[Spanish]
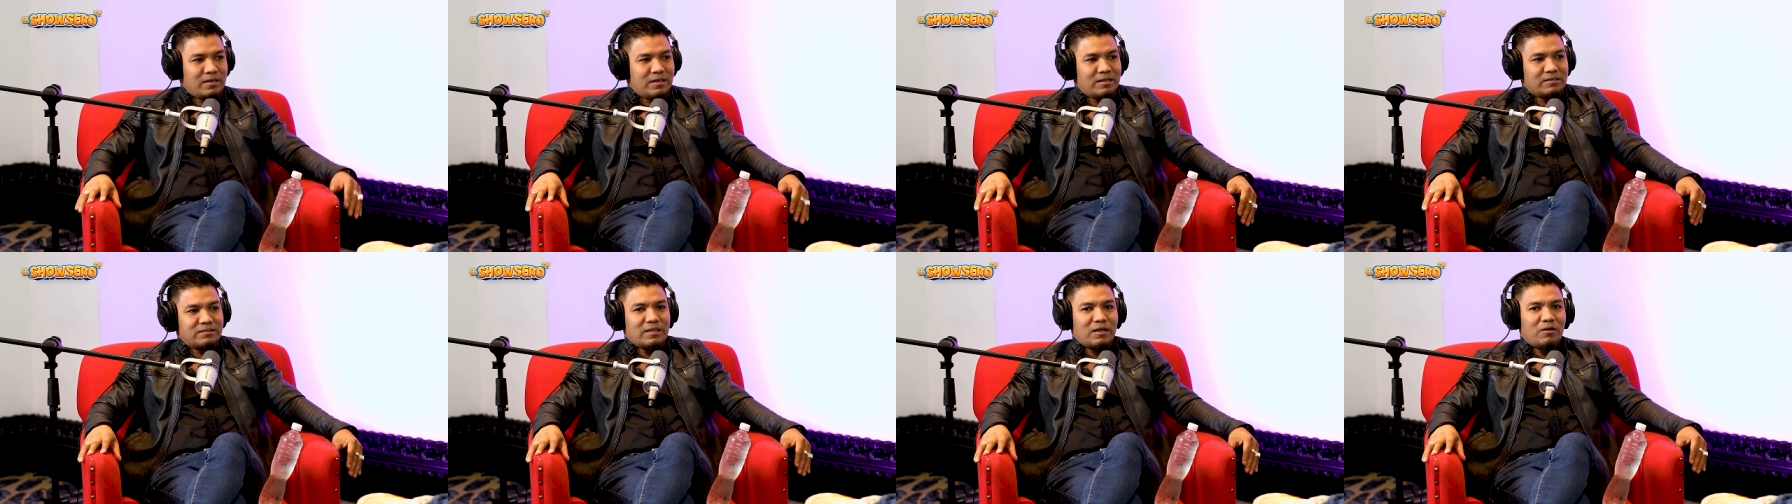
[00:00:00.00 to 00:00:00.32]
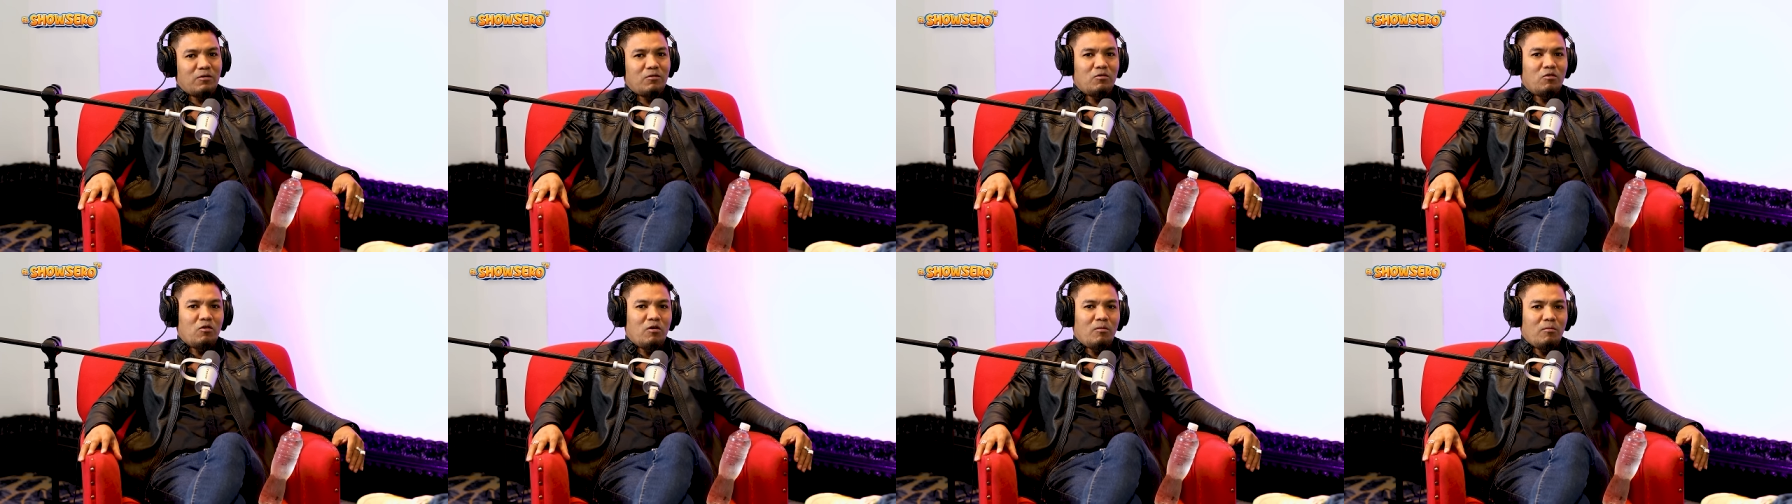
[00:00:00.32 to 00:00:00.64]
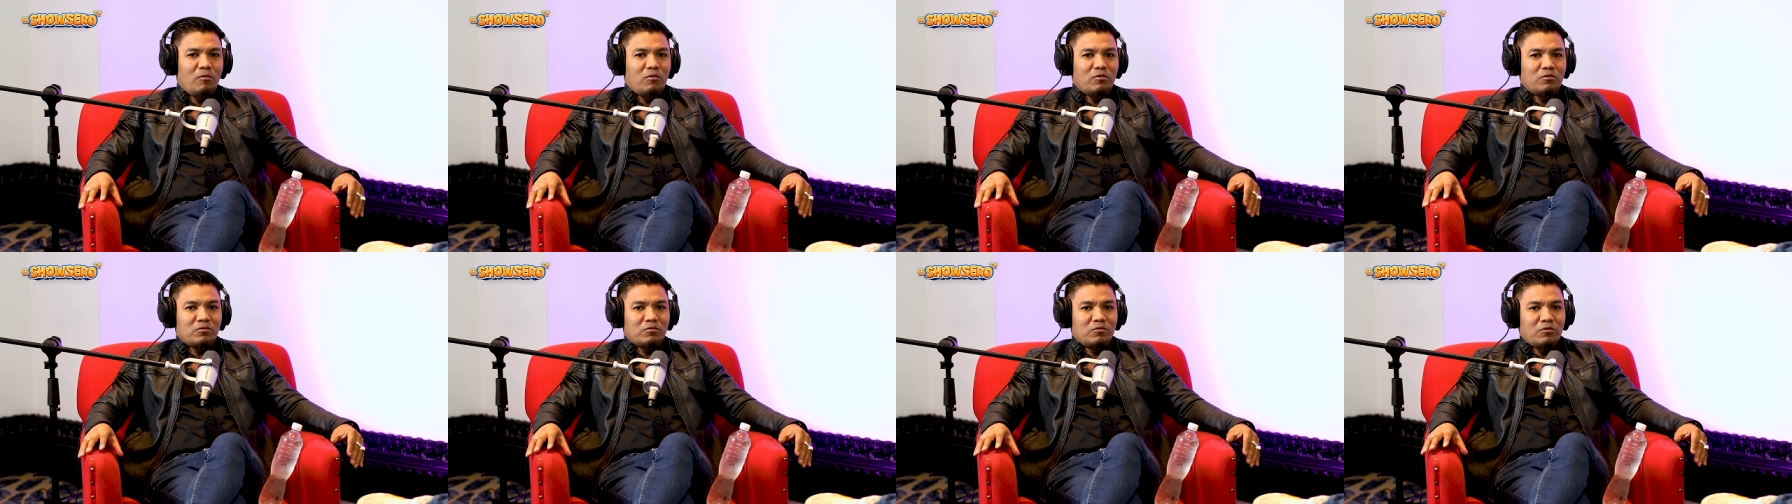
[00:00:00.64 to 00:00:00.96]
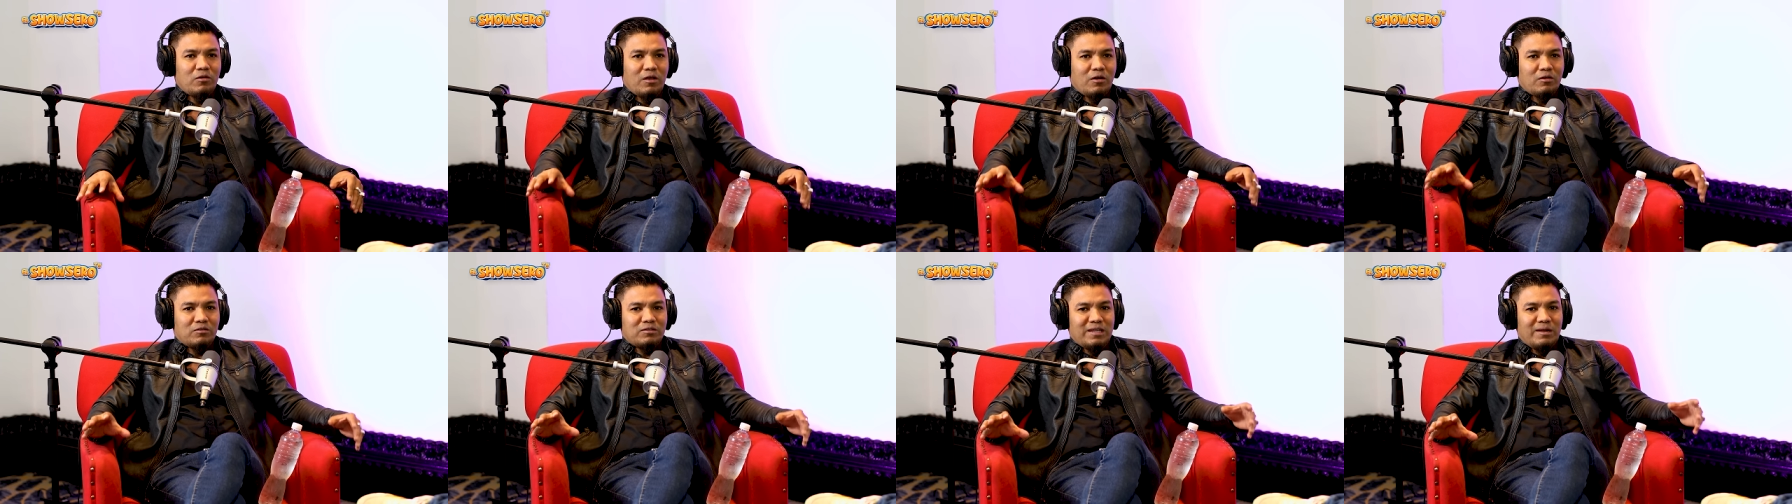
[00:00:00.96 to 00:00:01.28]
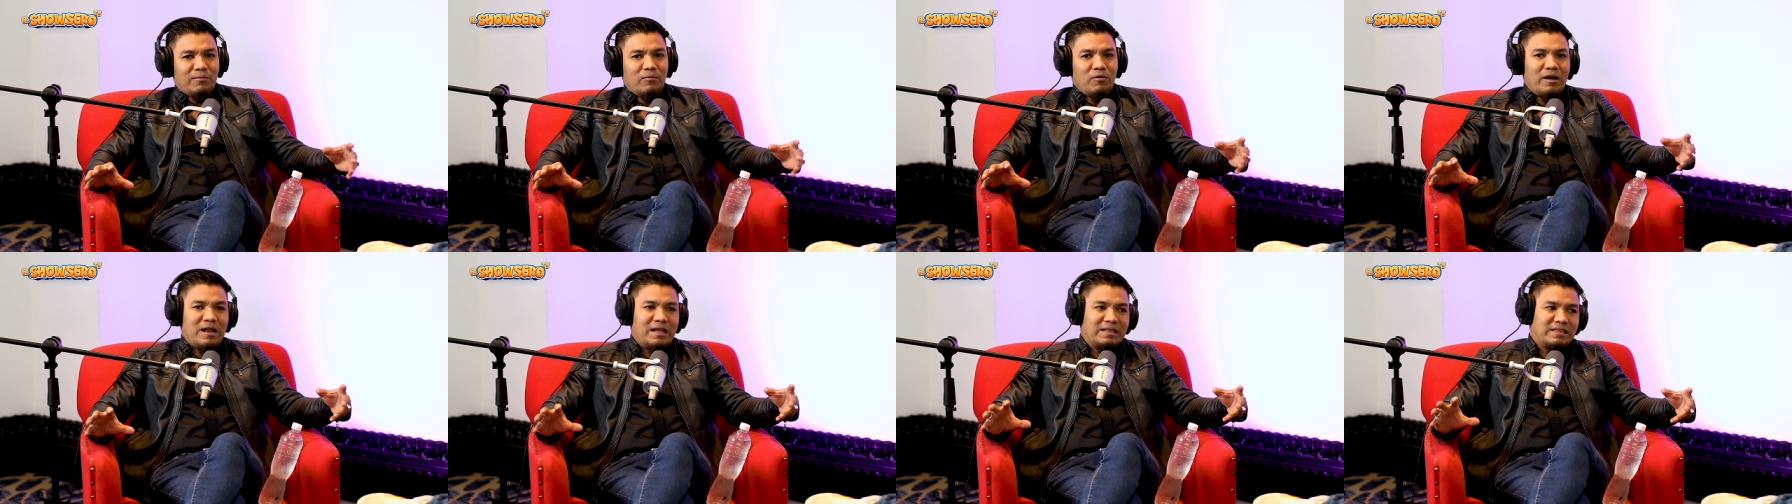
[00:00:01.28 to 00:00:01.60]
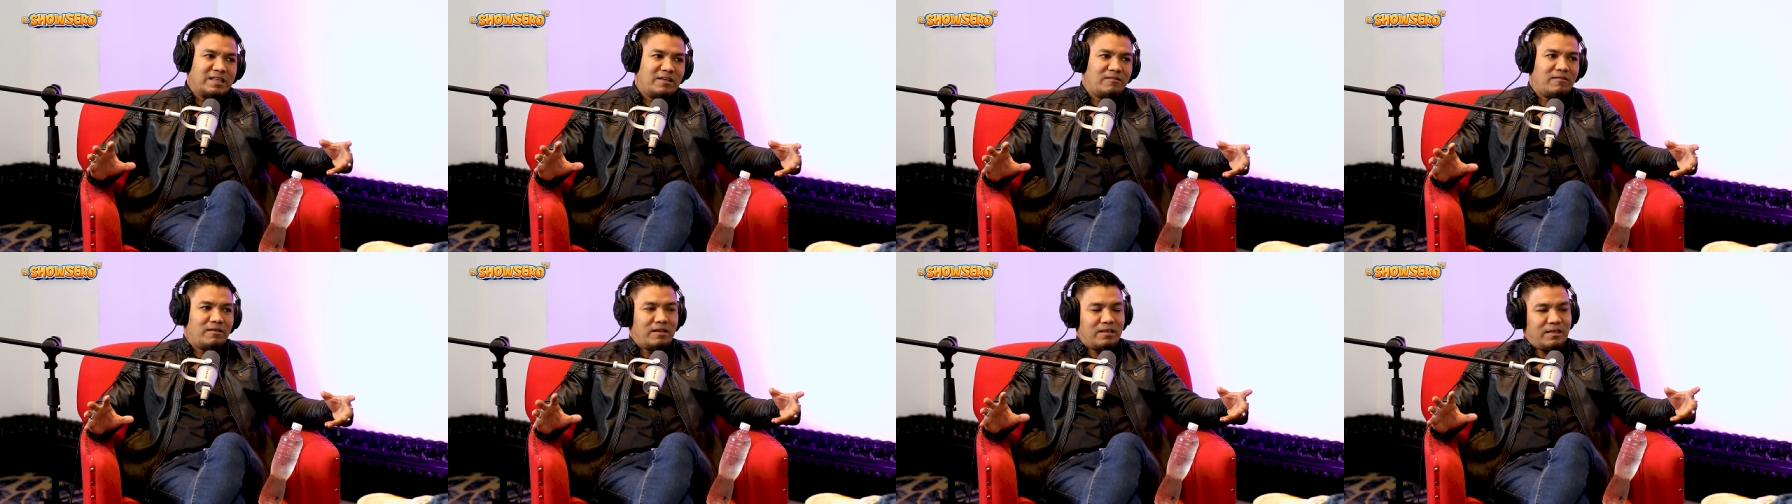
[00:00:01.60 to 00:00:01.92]
según como nos encontremos la
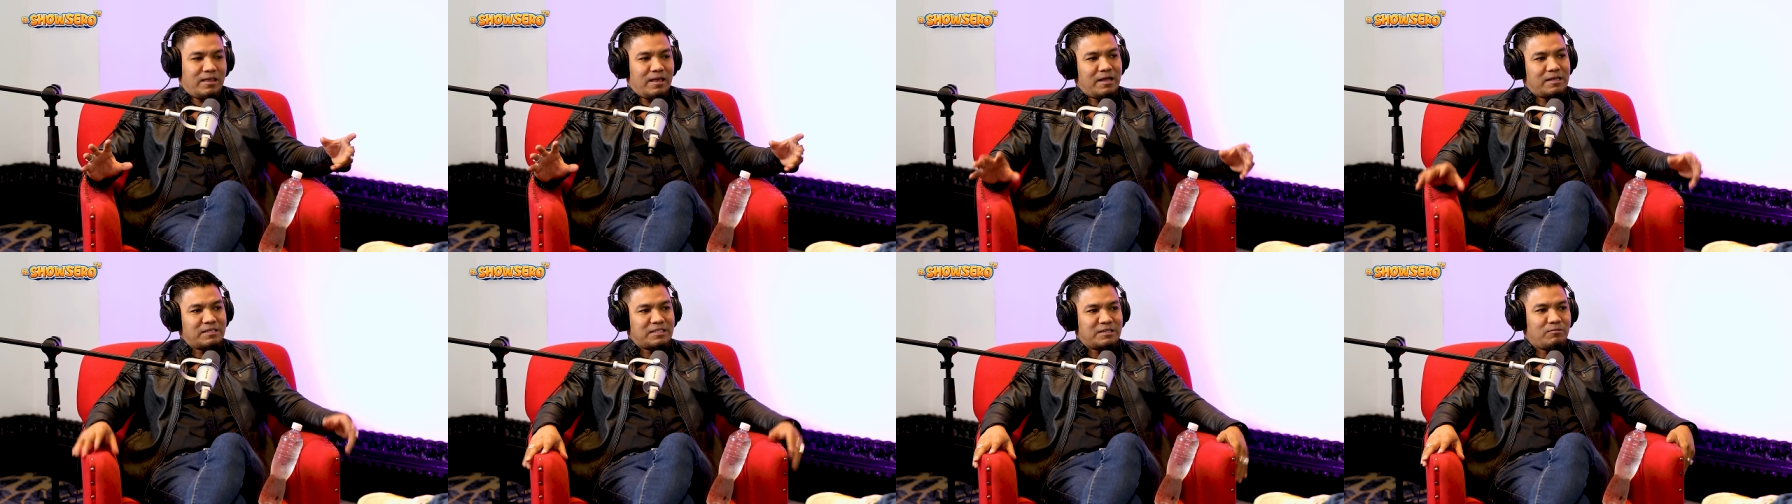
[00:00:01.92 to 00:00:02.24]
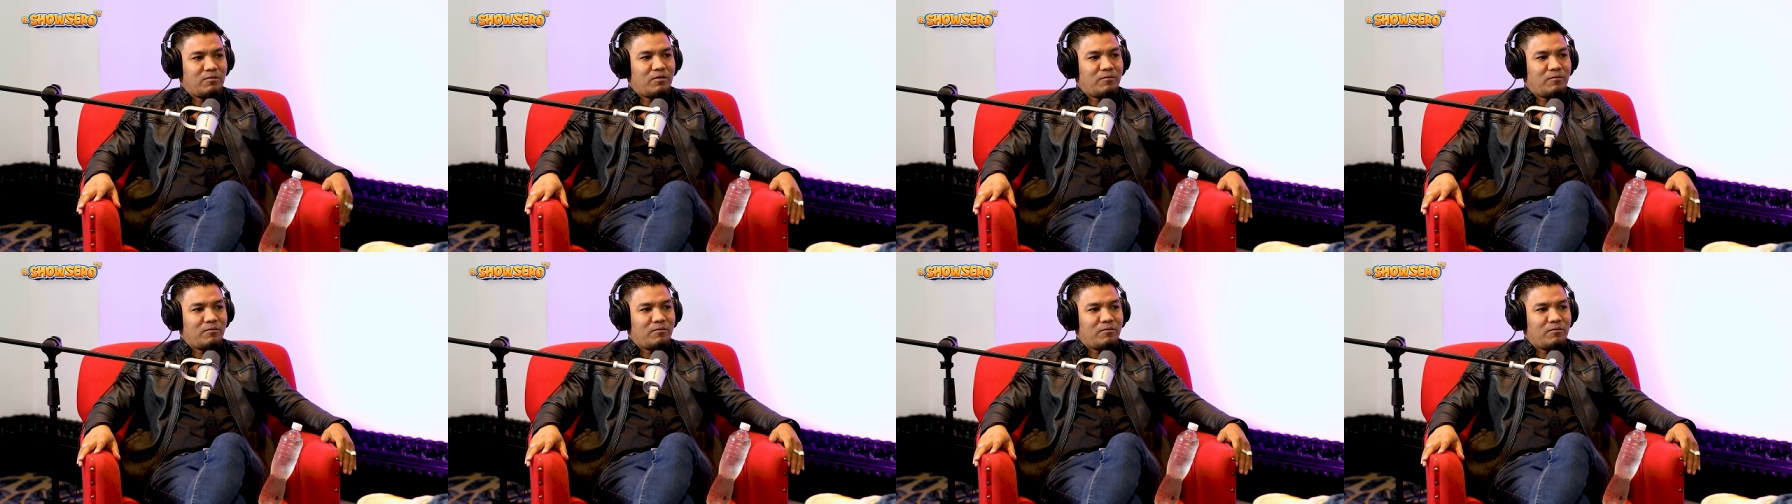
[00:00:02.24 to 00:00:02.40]
estabilidad en ese